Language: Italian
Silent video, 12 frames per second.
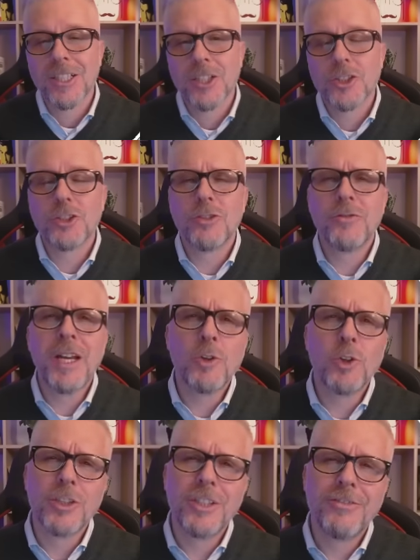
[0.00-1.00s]
Ci
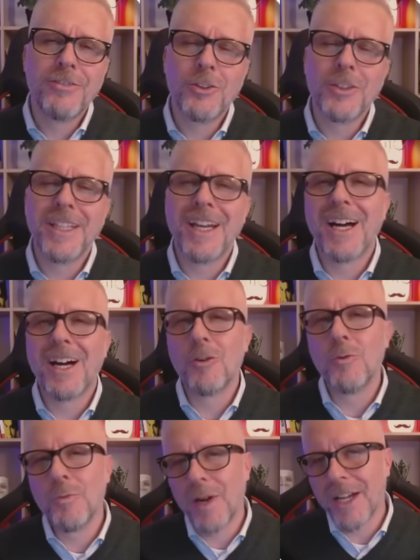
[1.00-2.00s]
troviamo di fronte a
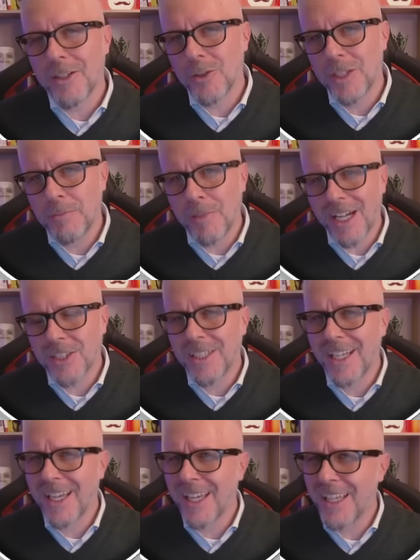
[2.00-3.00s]
un paio di pagine